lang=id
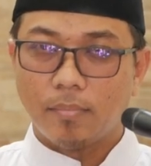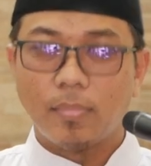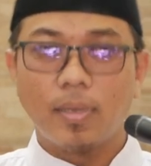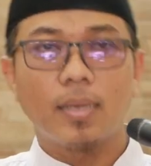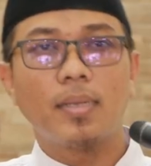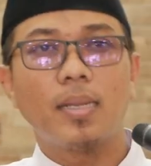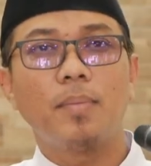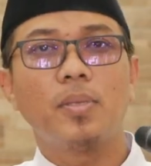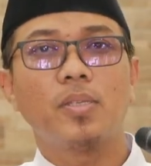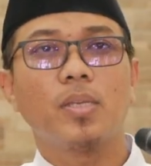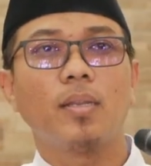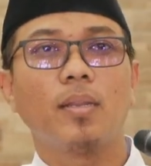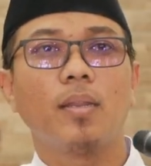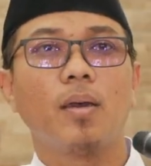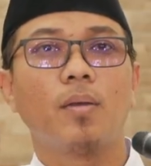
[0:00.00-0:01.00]
Maka Nabi
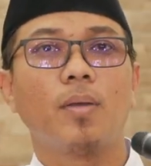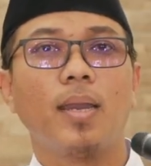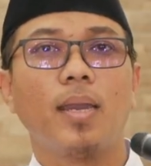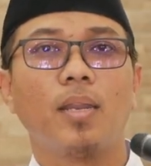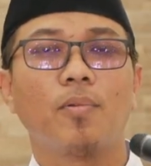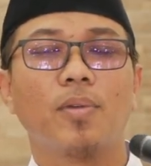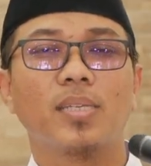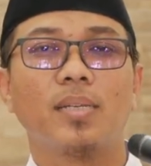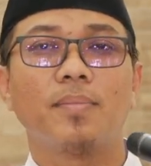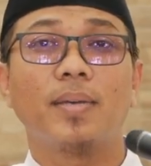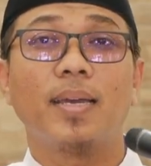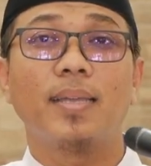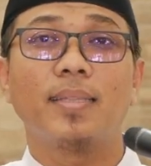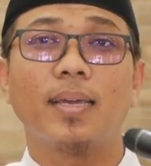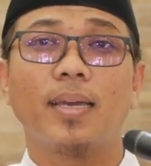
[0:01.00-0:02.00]
Shallallahu Alaihi
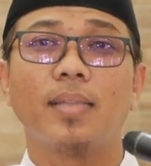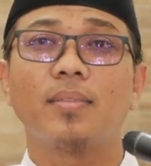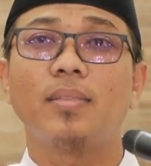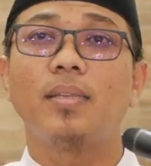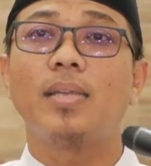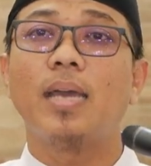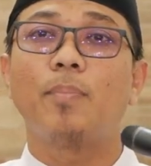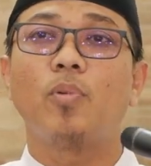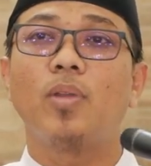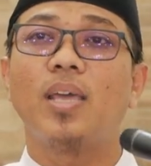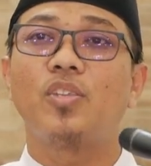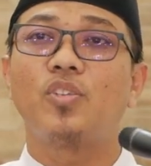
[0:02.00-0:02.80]
Wasallam mengatakan tidak pula